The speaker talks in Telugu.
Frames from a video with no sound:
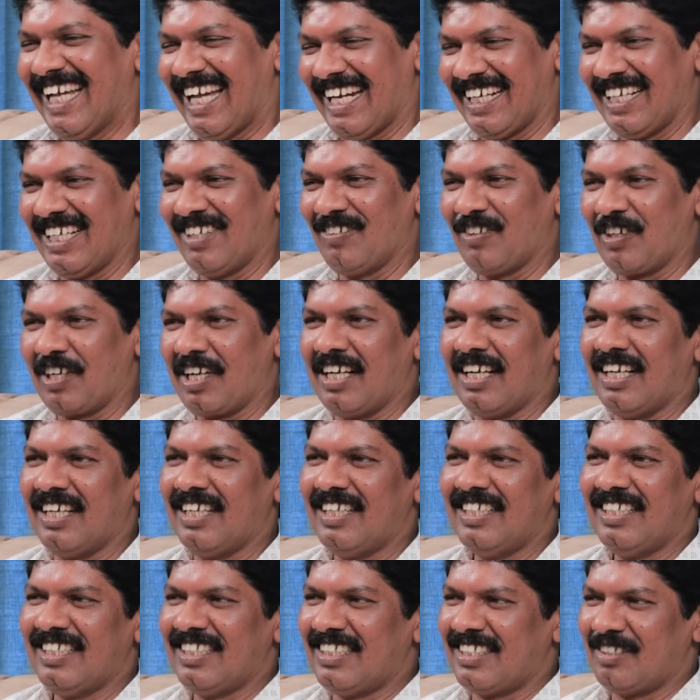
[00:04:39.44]
అంటే ఒక
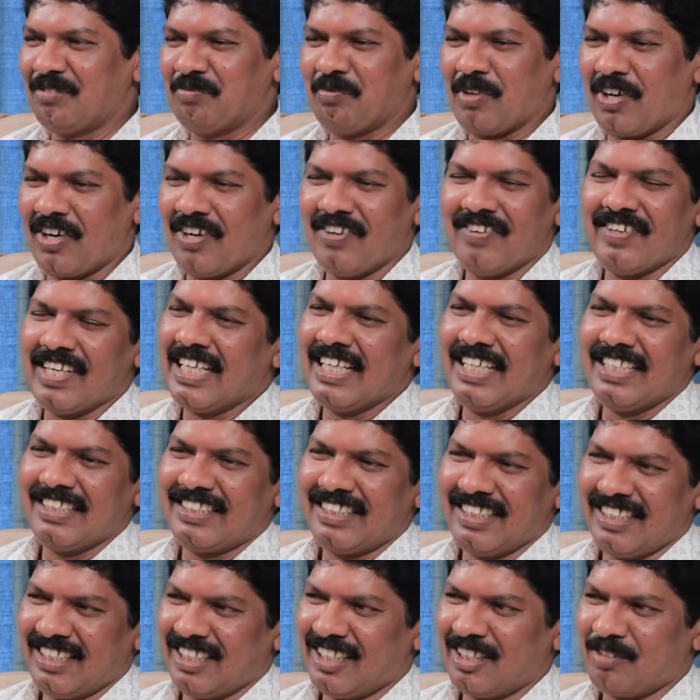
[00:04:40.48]
మగవాళ్ళని
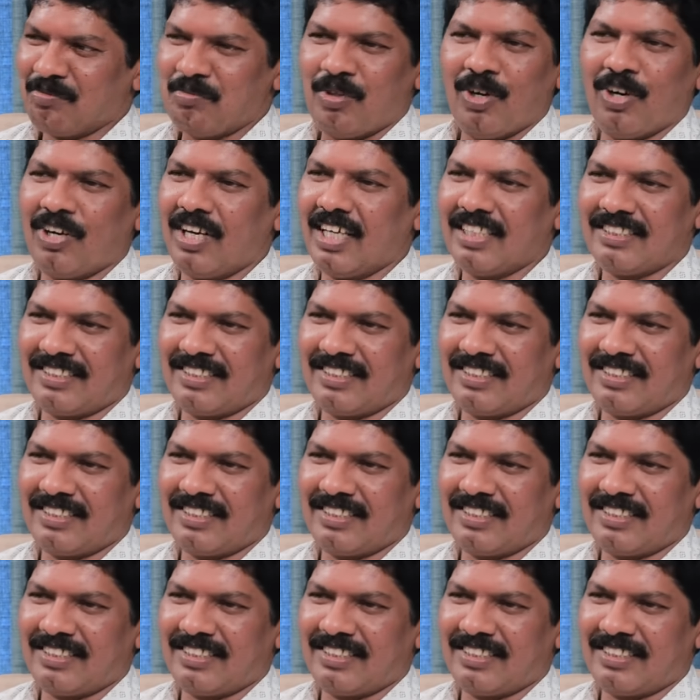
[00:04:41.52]
అయితే భోళా